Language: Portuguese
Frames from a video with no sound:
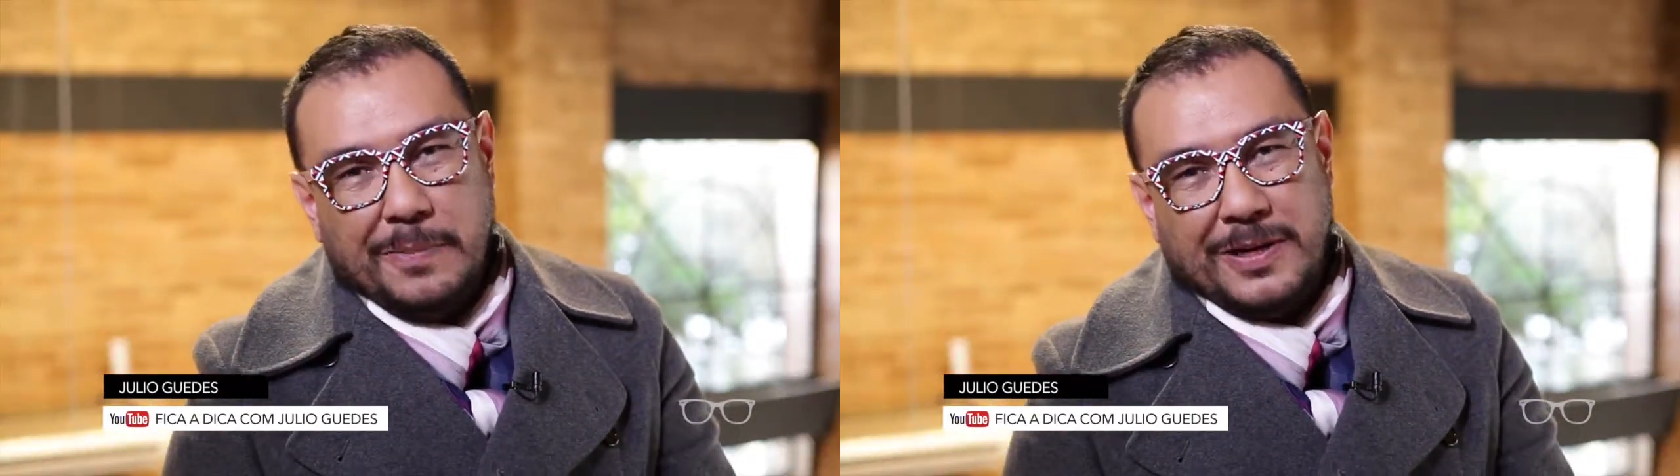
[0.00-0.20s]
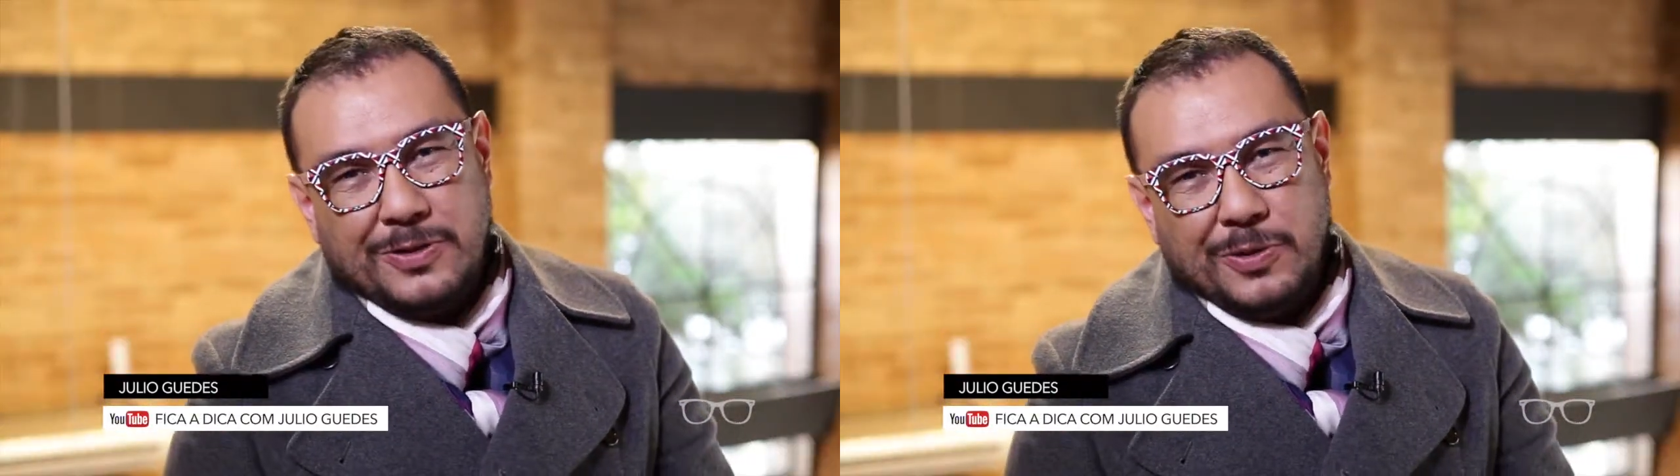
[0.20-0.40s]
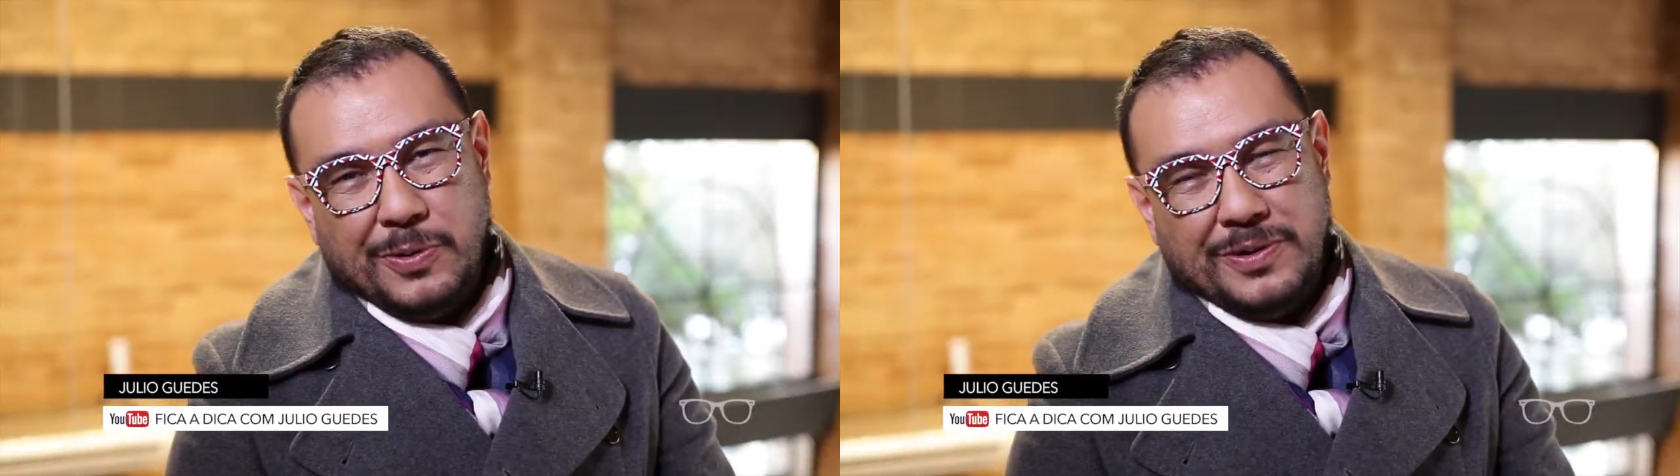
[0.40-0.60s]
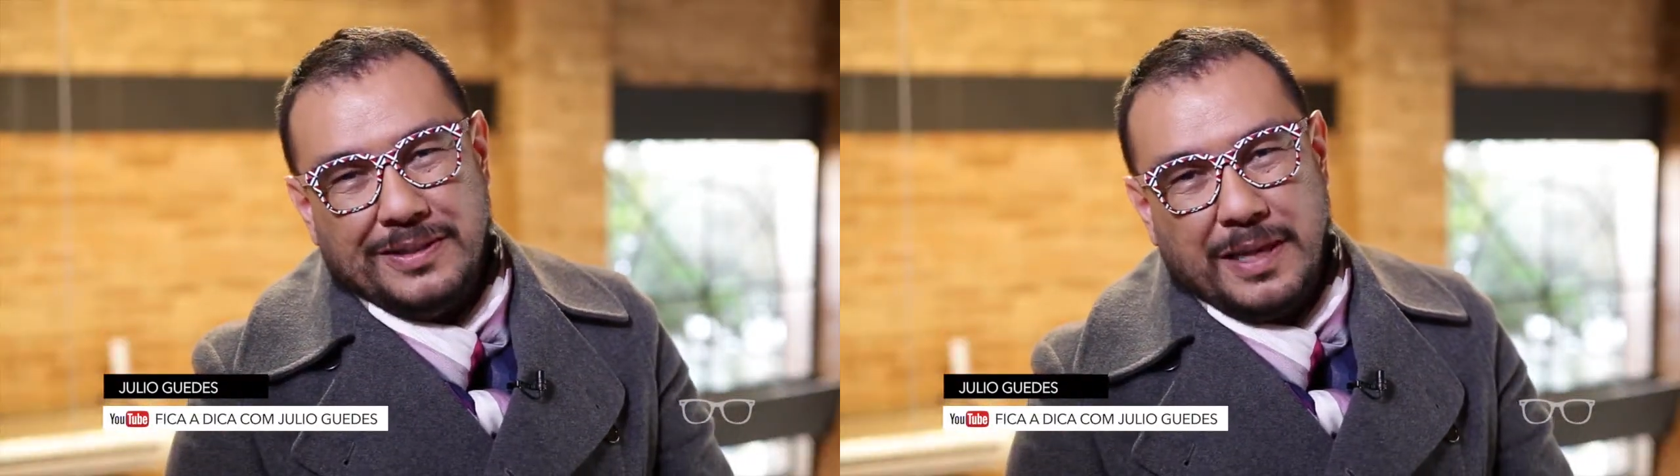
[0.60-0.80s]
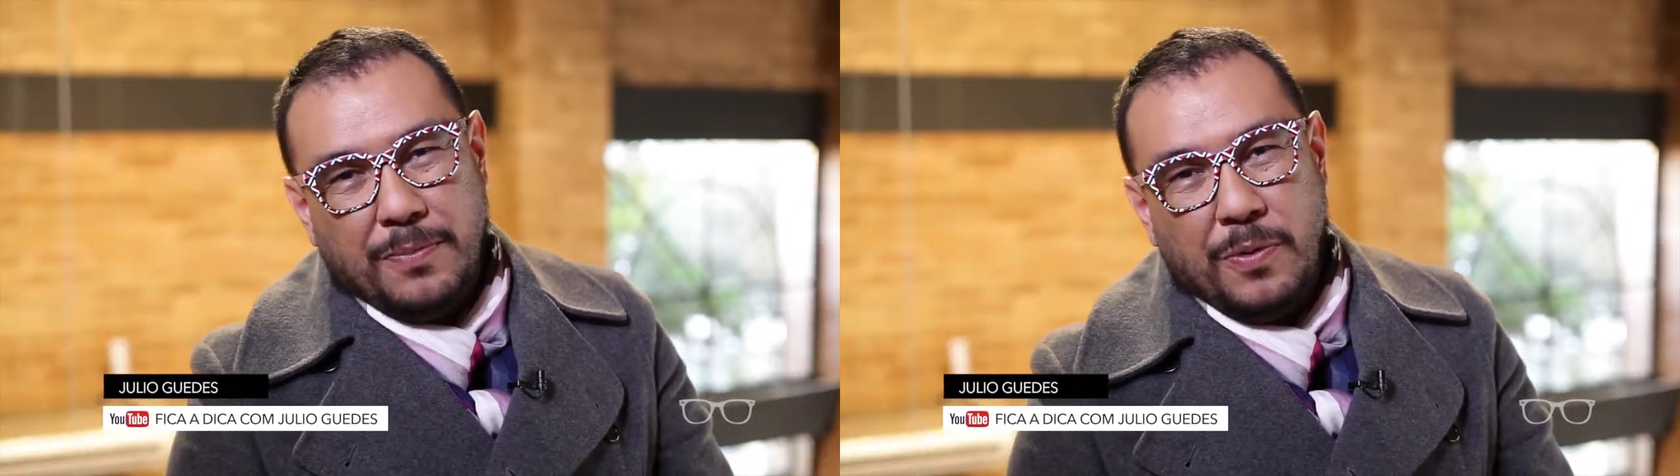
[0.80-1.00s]
passou
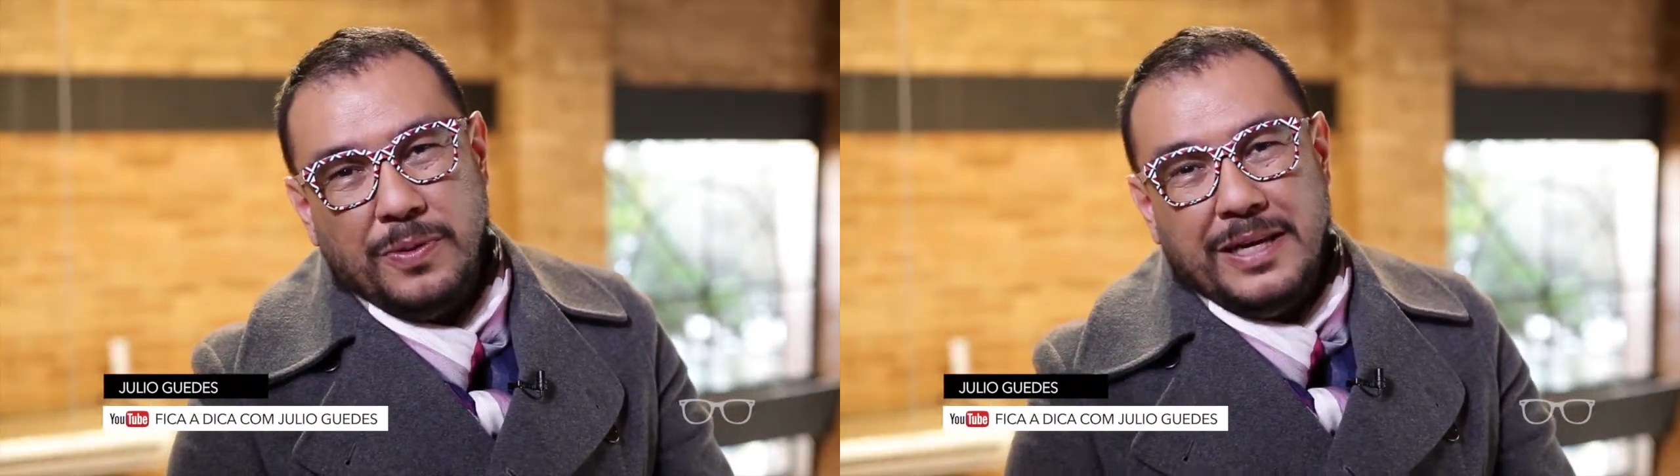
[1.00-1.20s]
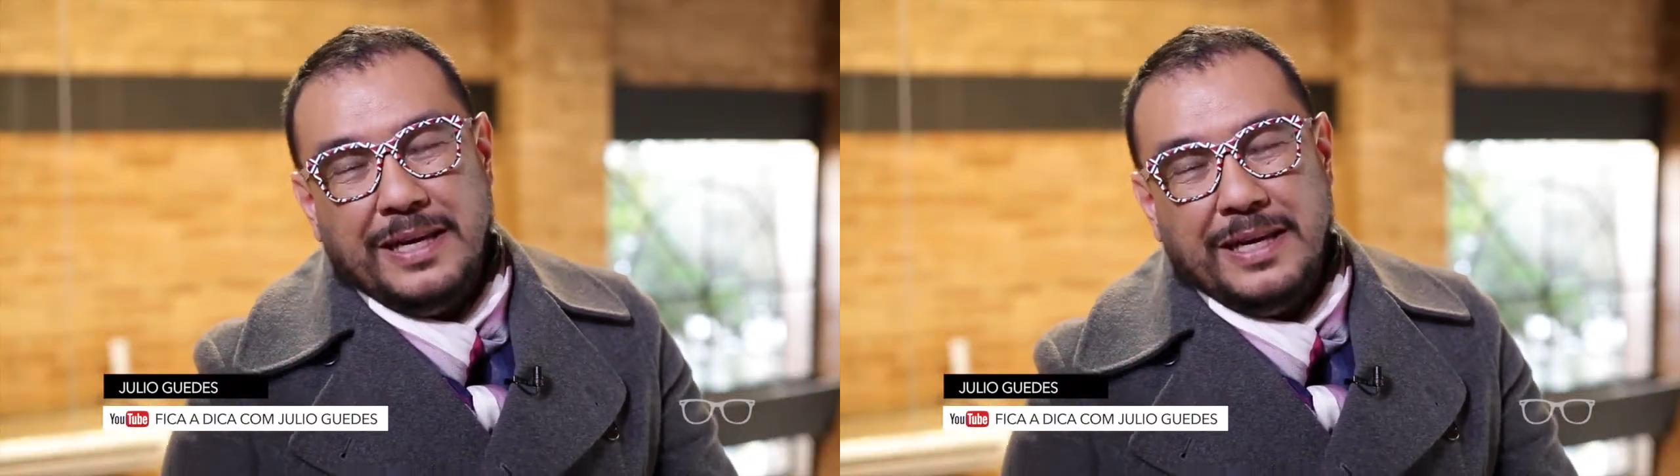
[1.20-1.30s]
tá bom?